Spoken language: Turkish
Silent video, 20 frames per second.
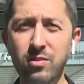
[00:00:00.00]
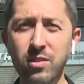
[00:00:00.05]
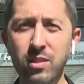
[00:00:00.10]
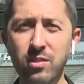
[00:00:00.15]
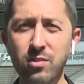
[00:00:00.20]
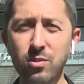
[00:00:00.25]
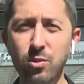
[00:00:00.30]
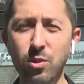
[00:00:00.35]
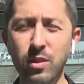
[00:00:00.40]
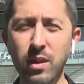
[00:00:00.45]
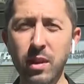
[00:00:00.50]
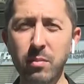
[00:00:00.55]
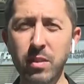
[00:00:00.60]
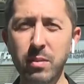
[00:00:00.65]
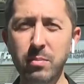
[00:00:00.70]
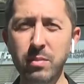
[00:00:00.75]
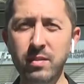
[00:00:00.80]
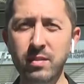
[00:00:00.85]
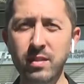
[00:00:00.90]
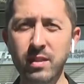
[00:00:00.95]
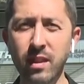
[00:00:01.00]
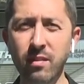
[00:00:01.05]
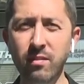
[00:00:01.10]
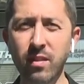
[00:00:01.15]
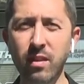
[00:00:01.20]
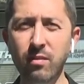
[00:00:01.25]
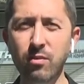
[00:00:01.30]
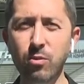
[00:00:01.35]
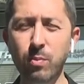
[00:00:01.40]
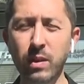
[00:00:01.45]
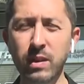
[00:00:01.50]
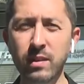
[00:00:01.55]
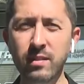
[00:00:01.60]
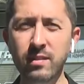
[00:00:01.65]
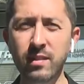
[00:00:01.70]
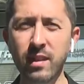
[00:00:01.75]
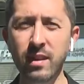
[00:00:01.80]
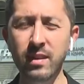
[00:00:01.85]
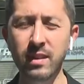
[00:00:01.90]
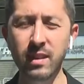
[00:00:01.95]
için önemli bir sınav Avrupa'da
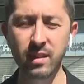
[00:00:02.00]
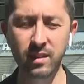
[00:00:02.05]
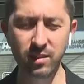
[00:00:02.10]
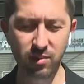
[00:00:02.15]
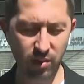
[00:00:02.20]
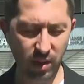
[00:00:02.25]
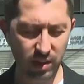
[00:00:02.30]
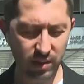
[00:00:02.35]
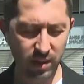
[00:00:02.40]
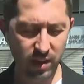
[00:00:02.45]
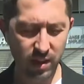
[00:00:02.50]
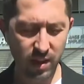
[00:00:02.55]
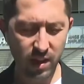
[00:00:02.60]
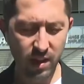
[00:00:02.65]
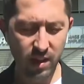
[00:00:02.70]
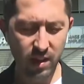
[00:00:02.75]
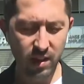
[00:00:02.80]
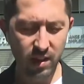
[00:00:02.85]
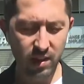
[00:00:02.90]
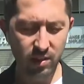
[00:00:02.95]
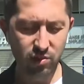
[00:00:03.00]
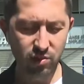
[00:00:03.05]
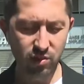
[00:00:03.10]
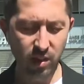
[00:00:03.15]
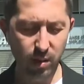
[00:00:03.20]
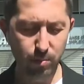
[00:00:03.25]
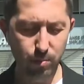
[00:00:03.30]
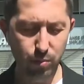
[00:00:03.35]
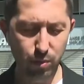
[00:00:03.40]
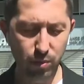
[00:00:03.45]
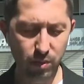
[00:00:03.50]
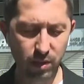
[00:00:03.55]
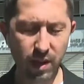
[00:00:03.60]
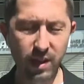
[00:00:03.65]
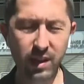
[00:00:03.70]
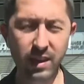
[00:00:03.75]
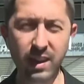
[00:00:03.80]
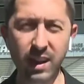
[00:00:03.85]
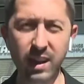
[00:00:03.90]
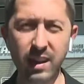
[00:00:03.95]
sahne alacak. E, Şampiyonlar
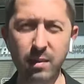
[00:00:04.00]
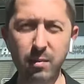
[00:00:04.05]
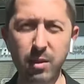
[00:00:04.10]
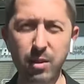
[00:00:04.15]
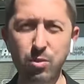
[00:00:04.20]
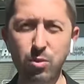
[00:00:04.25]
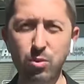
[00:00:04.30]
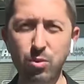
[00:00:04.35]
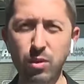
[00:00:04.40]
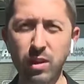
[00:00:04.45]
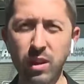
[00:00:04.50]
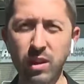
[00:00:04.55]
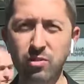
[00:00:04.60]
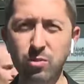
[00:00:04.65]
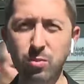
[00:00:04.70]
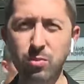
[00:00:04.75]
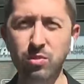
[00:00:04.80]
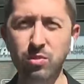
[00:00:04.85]
Ligi eleme turuyla açmıştı